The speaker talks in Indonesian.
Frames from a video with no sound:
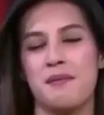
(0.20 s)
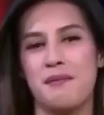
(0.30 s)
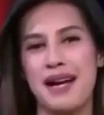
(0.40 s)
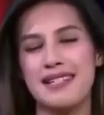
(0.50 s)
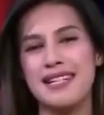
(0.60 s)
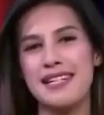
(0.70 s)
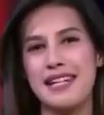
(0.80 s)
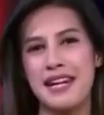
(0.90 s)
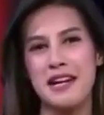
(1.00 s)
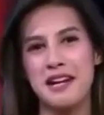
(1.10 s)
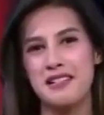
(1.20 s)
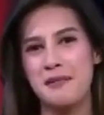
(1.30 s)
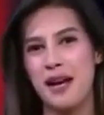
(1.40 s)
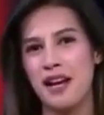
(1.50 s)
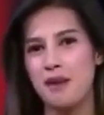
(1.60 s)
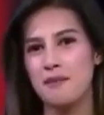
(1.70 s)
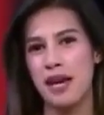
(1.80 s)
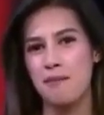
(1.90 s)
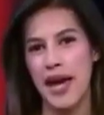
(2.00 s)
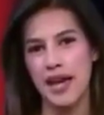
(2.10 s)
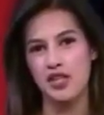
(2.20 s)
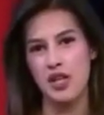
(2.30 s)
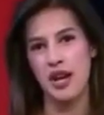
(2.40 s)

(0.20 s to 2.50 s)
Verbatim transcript: Masih di redaksi malam, game action